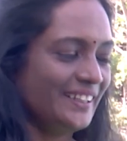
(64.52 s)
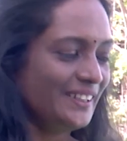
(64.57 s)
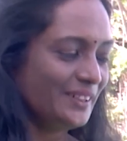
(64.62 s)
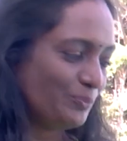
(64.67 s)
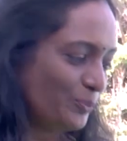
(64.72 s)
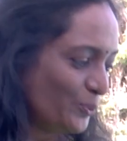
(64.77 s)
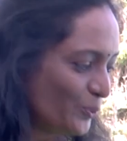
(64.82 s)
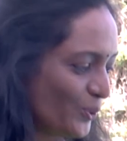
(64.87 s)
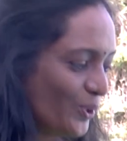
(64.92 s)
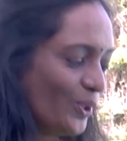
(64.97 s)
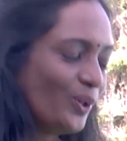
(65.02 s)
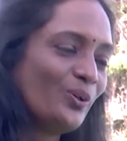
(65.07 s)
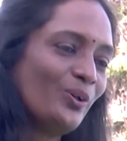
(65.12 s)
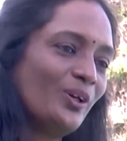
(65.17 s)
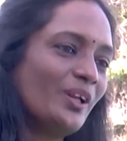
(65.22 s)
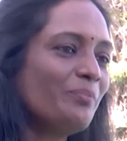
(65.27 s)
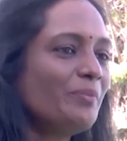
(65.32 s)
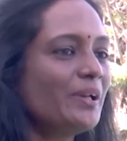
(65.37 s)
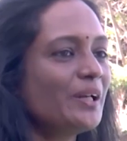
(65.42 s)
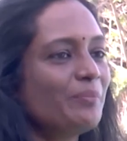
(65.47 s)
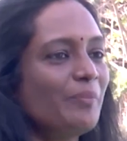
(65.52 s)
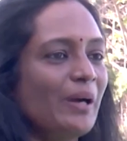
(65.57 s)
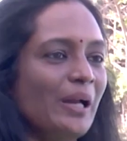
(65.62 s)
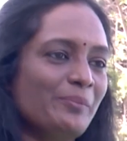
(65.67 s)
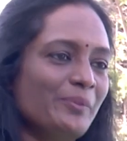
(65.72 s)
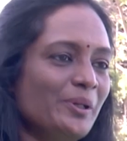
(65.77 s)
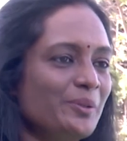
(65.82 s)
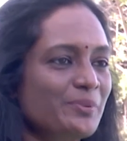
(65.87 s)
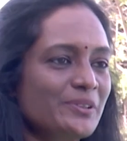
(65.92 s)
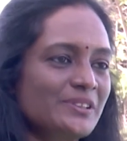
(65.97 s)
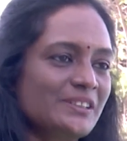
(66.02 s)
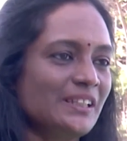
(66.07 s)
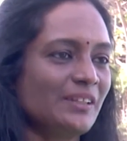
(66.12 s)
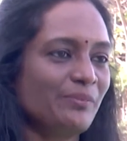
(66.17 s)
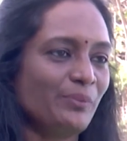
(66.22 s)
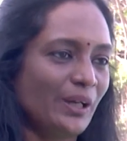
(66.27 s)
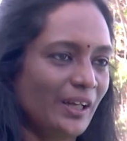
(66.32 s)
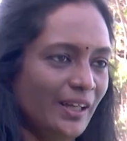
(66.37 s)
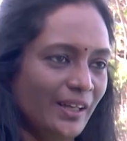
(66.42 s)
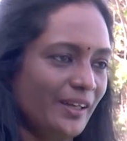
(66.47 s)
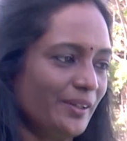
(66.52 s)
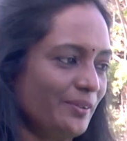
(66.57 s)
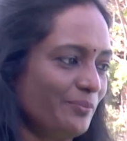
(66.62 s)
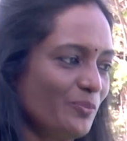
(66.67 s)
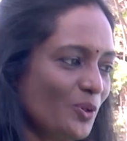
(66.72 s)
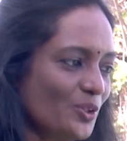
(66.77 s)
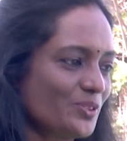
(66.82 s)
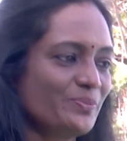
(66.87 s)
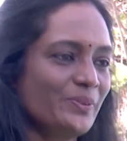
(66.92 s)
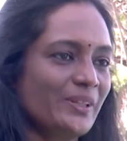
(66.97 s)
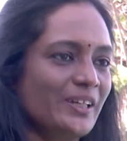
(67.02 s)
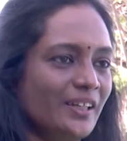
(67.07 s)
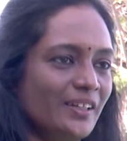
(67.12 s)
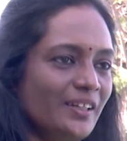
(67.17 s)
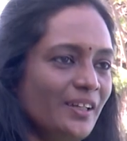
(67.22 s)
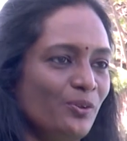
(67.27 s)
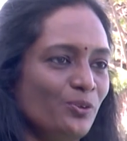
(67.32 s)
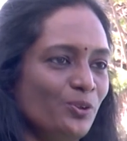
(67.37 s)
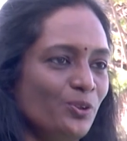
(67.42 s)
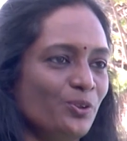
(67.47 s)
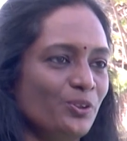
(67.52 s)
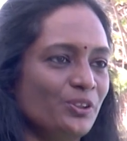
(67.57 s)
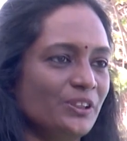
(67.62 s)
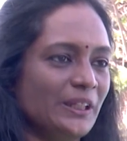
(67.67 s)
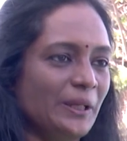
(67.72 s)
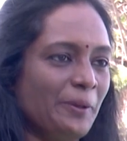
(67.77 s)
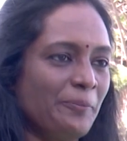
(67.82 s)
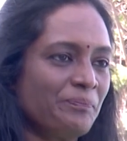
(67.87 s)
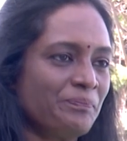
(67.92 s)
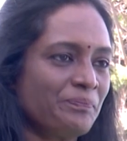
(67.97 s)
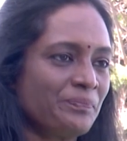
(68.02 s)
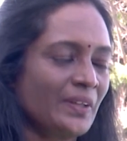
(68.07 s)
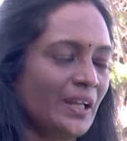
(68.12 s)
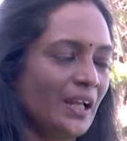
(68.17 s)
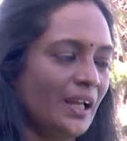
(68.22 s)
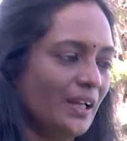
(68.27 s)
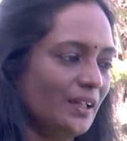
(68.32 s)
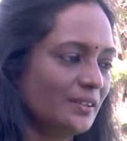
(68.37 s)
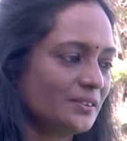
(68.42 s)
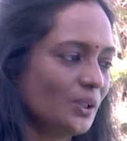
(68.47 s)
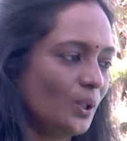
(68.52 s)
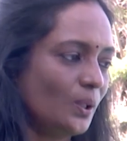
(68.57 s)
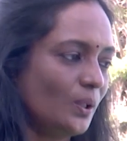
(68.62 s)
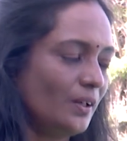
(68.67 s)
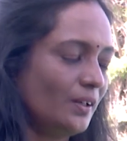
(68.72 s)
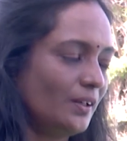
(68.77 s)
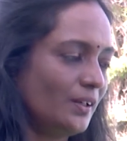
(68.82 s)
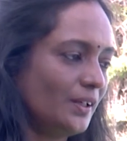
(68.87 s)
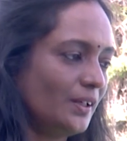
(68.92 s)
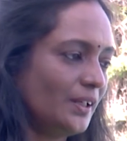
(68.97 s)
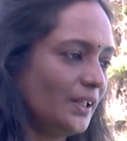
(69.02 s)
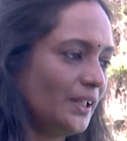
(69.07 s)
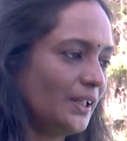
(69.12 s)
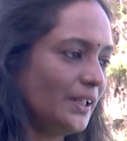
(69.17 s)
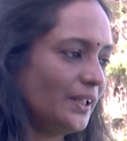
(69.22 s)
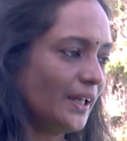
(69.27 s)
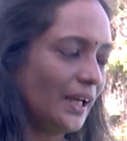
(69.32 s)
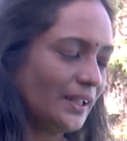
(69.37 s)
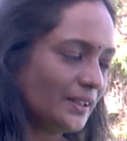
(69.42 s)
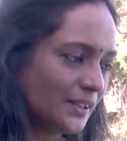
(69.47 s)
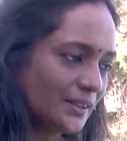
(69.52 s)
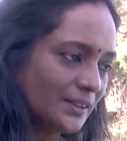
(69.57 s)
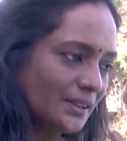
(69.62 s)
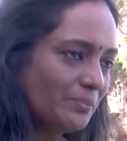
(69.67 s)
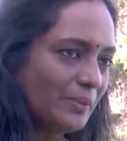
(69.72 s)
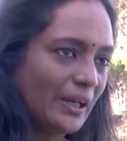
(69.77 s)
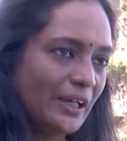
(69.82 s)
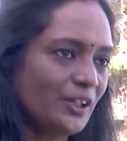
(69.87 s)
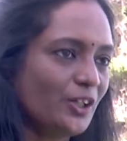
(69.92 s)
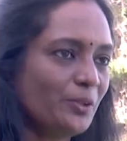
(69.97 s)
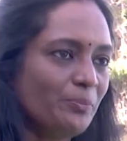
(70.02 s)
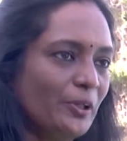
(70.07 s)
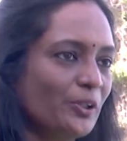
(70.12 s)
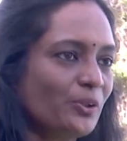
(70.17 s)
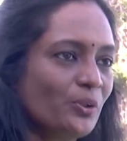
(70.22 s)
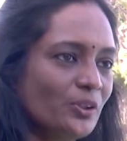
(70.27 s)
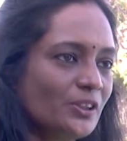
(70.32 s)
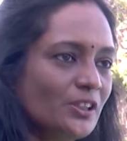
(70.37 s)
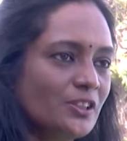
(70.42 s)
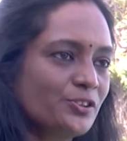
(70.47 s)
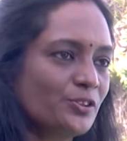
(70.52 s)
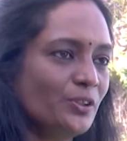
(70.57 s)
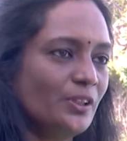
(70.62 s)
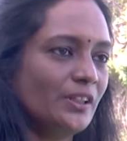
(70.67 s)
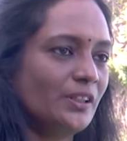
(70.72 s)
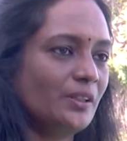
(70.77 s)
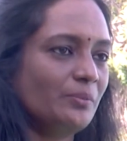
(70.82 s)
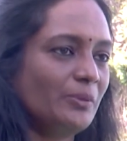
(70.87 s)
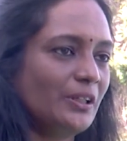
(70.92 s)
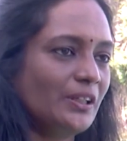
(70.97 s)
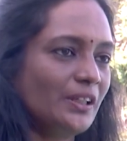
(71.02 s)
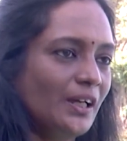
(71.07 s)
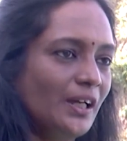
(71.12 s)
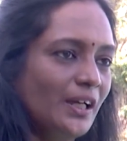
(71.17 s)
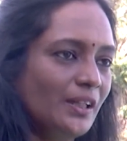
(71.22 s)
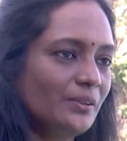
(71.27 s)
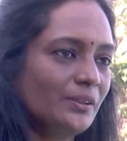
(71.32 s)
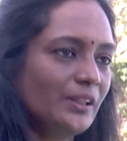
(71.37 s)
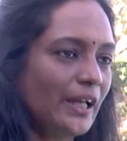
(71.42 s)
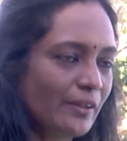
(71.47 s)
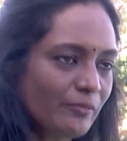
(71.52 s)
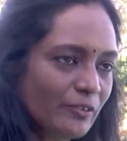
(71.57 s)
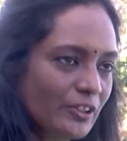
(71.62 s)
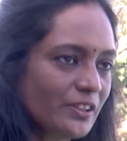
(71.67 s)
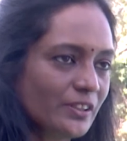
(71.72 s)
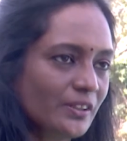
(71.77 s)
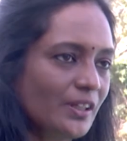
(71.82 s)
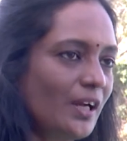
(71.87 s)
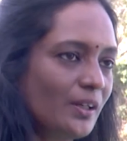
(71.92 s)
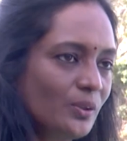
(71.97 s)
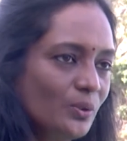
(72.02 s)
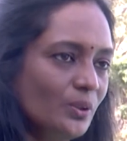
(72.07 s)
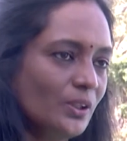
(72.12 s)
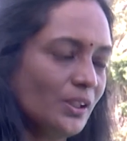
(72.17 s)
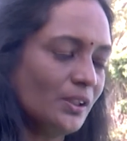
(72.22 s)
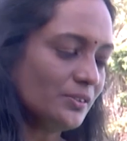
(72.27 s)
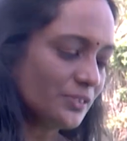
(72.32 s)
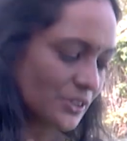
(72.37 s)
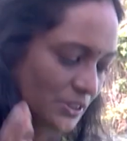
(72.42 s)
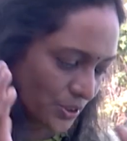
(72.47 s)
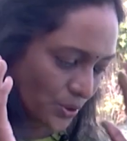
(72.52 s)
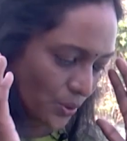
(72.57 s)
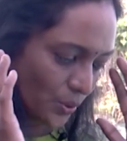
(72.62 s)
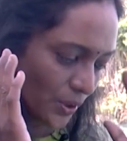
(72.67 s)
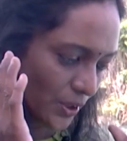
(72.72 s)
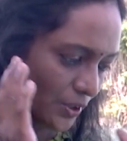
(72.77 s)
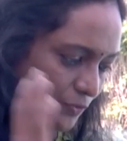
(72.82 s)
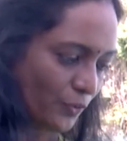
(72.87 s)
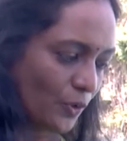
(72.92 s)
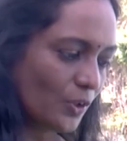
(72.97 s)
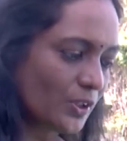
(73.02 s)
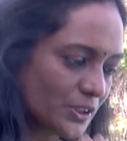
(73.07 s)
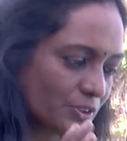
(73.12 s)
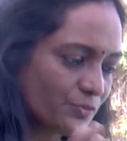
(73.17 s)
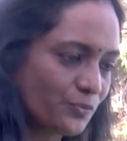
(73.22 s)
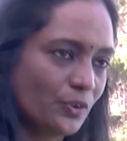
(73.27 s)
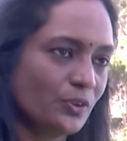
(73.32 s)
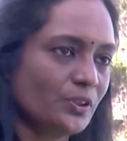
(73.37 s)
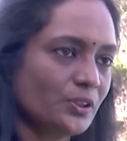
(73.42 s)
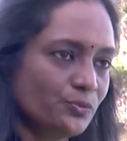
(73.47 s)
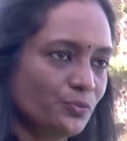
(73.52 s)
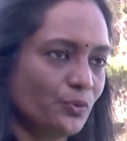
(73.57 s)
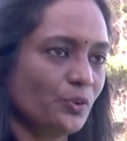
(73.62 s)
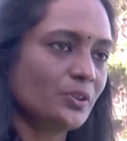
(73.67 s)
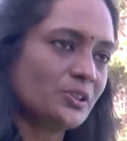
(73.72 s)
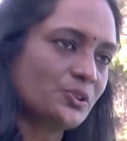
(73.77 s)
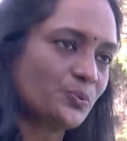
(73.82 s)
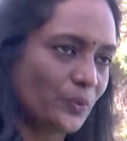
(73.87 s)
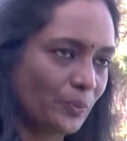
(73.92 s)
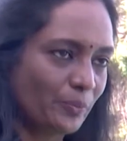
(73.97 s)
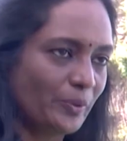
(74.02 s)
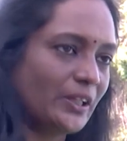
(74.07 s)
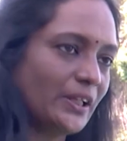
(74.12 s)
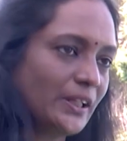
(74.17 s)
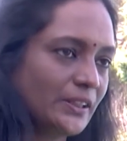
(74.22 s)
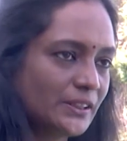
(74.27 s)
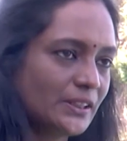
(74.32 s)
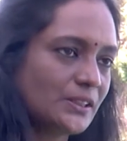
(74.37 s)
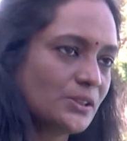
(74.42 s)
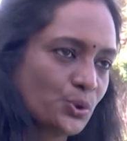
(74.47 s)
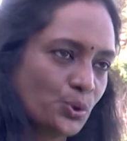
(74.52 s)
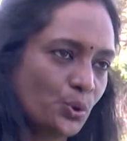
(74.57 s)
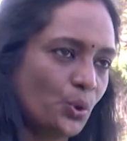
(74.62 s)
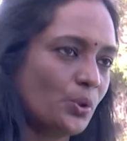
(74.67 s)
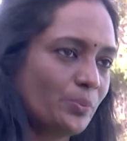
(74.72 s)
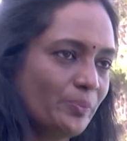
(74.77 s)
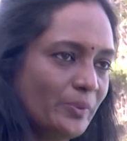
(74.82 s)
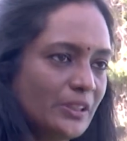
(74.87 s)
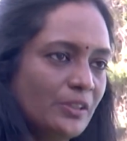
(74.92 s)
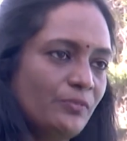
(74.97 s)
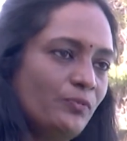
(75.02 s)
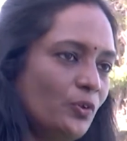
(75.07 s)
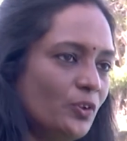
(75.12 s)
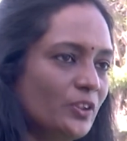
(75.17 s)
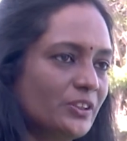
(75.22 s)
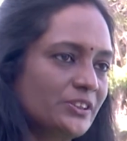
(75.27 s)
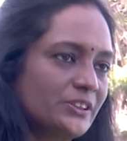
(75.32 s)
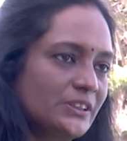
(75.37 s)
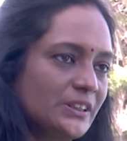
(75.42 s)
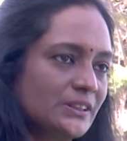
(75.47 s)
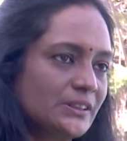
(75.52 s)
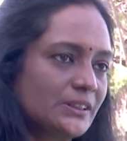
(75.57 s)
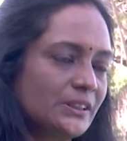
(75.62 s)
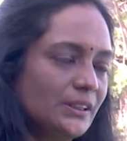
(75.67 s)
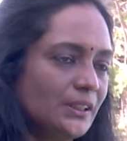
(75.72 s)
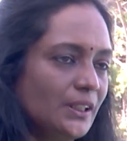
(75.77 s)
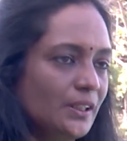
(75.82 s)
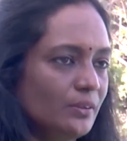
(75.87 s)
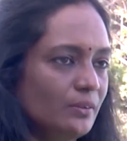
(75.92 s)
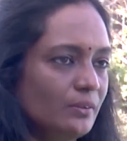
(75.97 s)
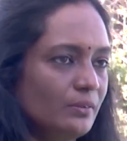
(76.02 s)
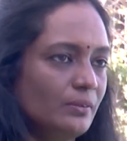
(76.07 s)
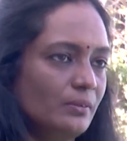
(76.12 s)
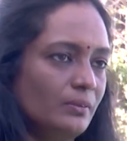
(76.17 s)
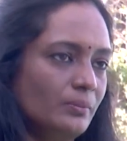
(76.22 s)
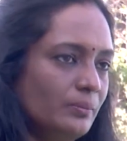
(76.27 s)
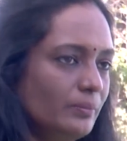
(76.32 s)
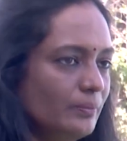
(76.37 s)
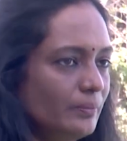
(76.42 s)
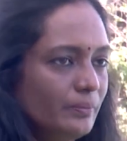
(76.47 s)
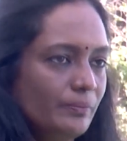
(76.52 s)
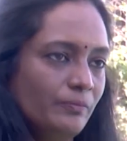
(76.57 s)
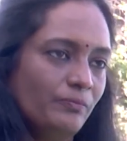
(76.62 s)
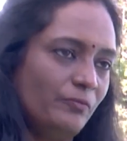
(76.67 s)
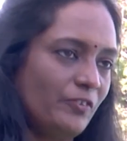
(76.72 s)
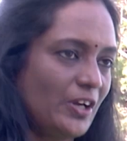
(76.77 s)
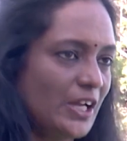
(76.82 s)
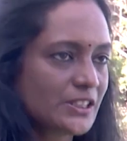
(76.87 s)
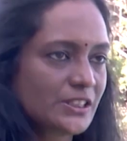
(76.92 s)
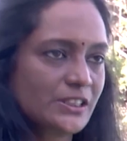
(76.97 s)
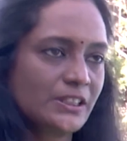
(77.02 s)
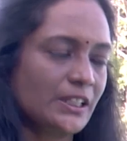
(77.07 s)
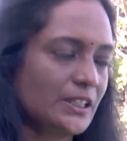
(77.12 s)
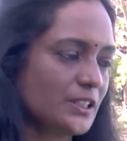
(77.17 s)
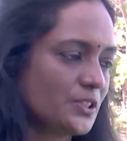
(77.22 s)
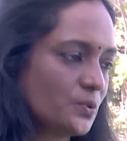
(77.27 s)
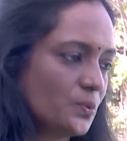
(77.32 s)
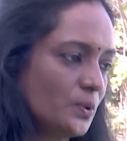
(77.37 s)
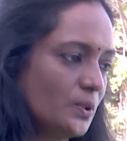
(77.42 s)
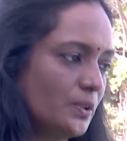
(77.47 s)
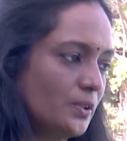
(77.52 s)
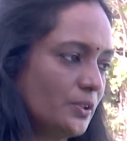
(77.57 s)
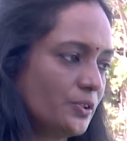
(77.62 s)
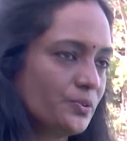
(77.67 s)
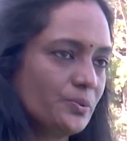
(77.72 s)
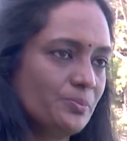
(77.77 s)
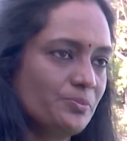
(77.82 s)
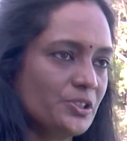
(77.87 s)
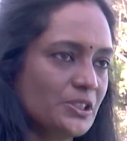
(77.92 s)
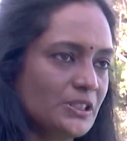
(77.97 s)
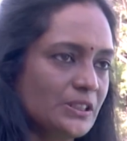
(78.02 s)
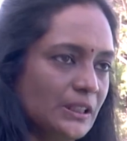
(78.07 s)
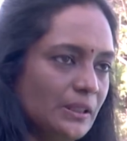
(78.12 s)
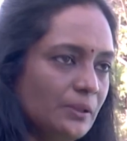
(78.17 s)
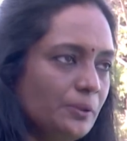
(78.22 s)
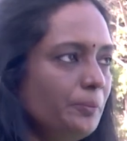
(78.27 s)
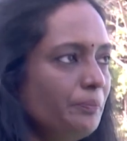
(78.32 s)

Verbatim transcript: ఈ లో కూడా మనకి భయం అనిపిస్తుంది అట్మాస్ఫియర్ అట్లా ఉంటుంది సో అదంతా మైండ్ లో పెట్టుకోదలుచుకోలేదు అనమాట డైవర్ట్ కాకుండా జస్ట్ ఓన్లీ ఫోకస్ ఫోకస్ ఫోకస్ స్విమ్మింగ్ అంతే స్ట్రోక్ మీద ఫోకస్ చేసి నేను ఫాస్ట్ గానే స్విమ్ చేశాను